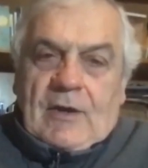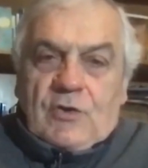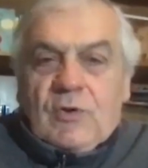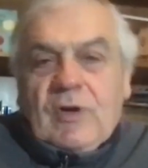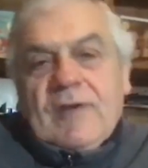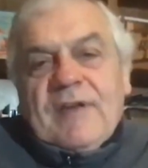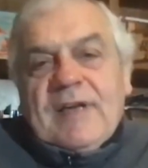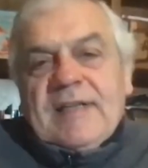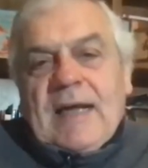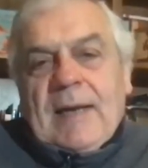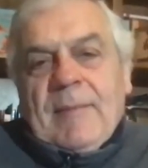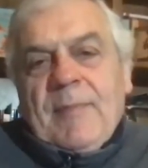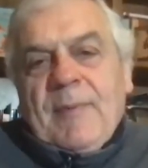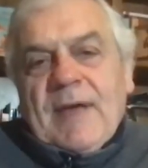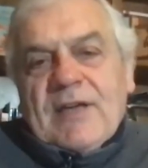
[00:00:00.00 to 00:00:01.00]
Sulla verità
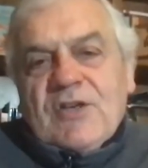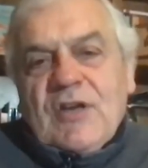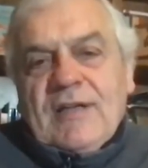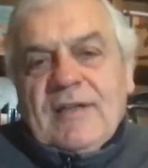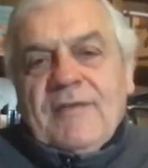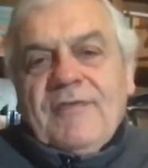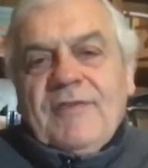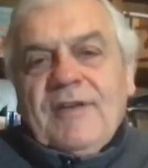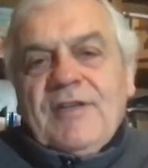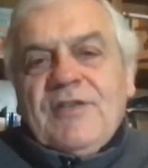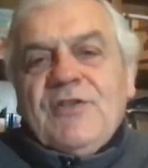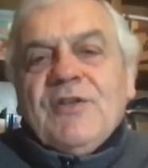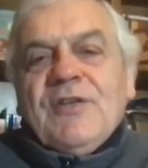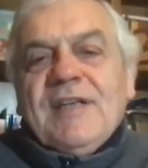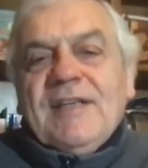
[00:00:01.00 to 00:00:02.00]
mi piace la
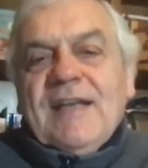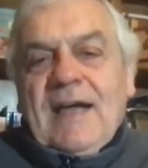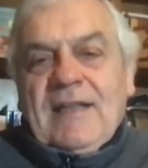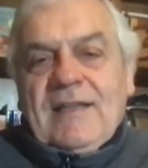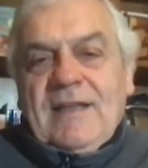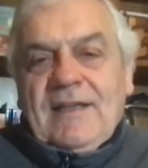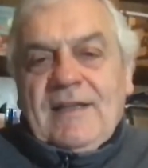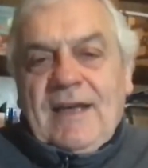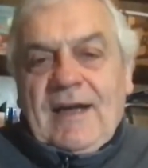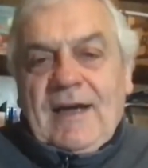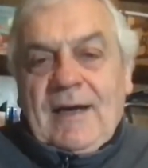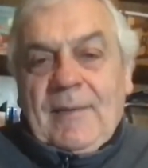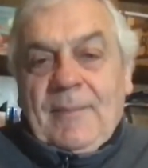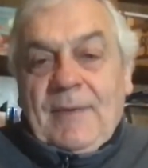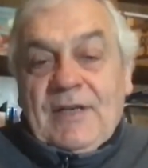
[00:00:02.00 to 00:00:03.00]
definizione data
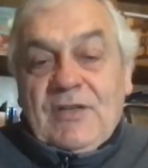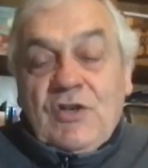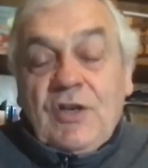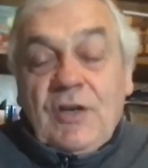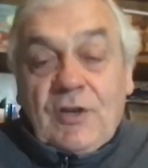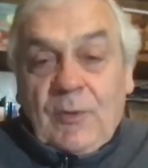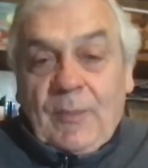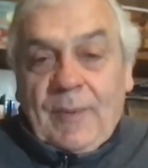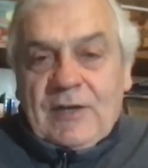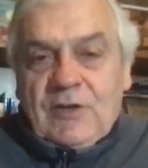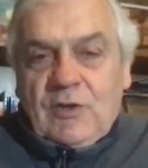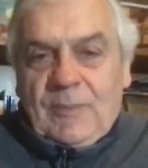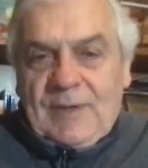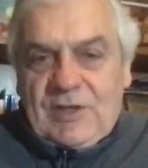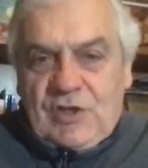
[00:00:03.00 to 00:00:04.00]
da Mancini,
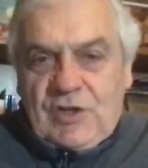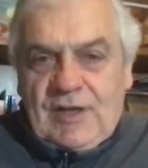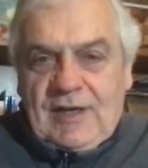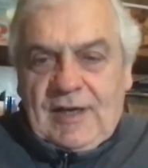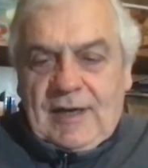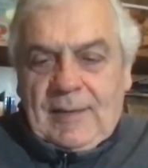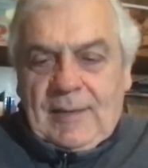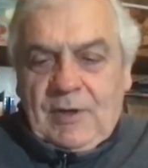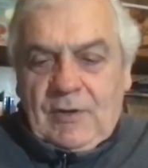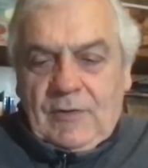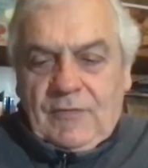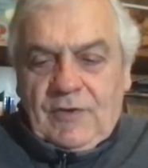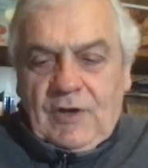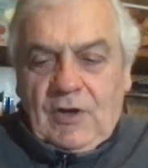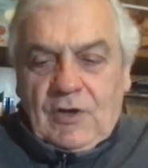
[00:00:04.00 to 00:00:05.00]
Roberto Mancini, l'amico
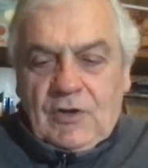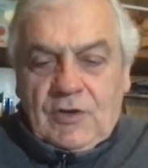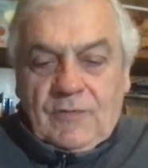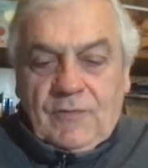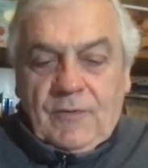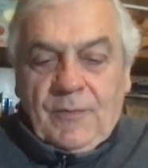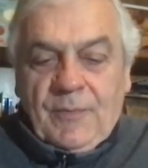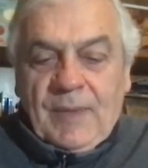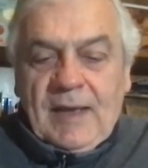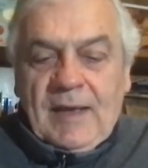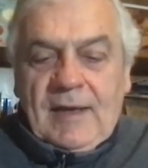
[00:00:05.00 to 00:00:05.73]
filosofo,